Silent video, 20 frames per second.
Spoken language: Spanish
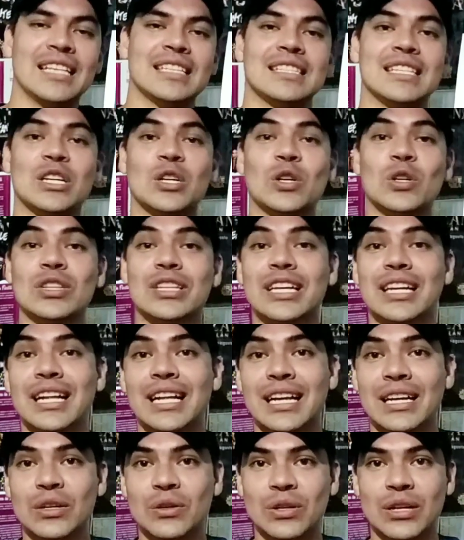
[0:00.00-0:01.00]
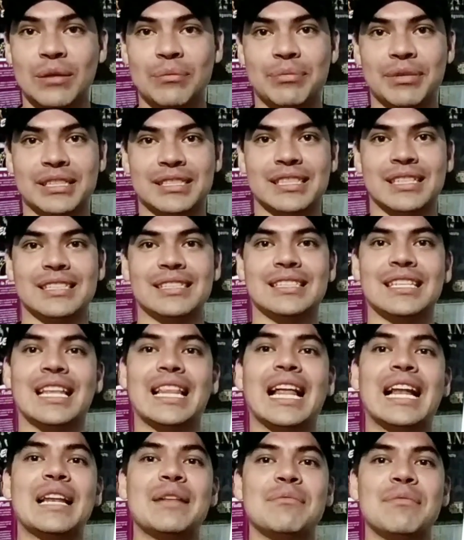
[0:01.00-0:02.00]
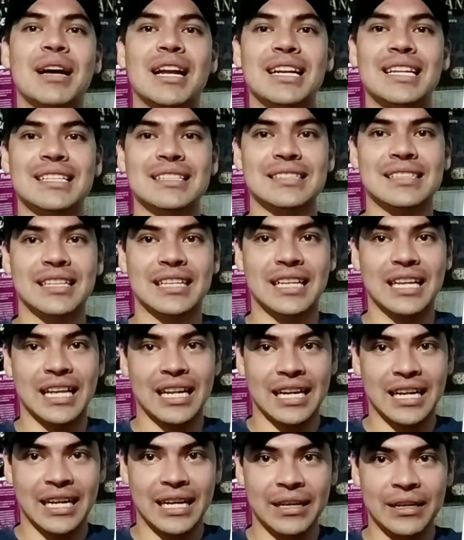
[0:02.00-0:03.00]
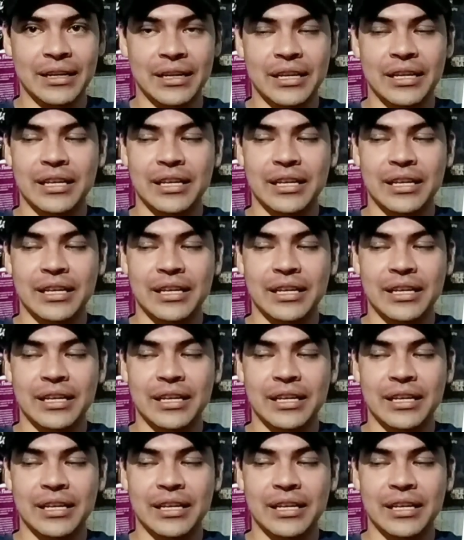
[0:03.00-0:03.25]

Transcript: Se contará con la presencia de animales de carga.